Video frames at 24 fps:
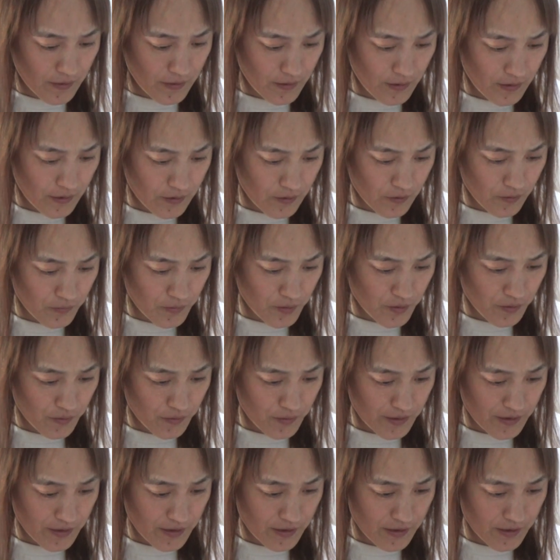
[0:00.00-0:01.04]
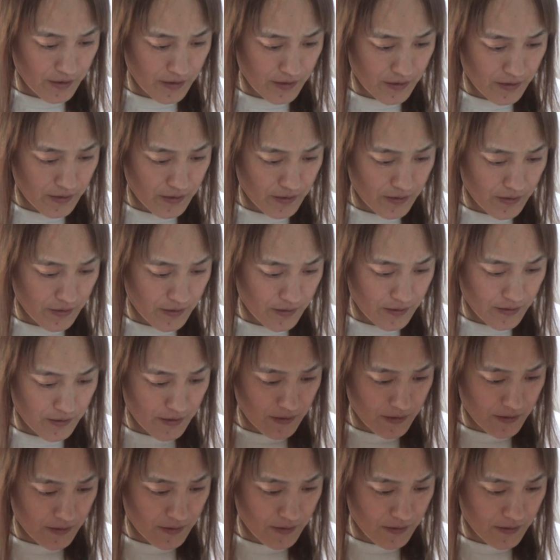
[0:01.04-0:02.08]
何を見ようか
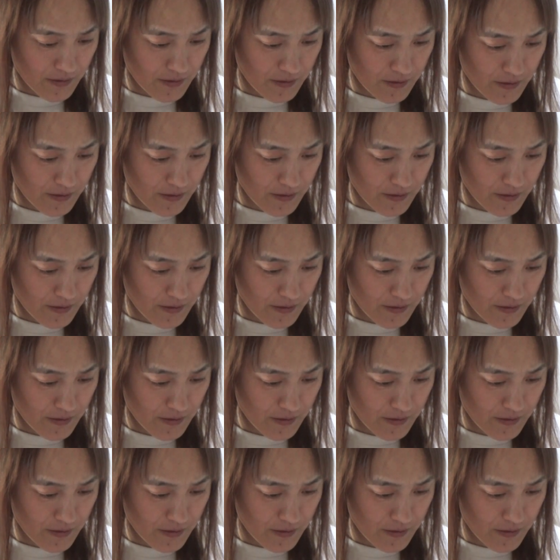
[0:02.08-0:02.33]
ね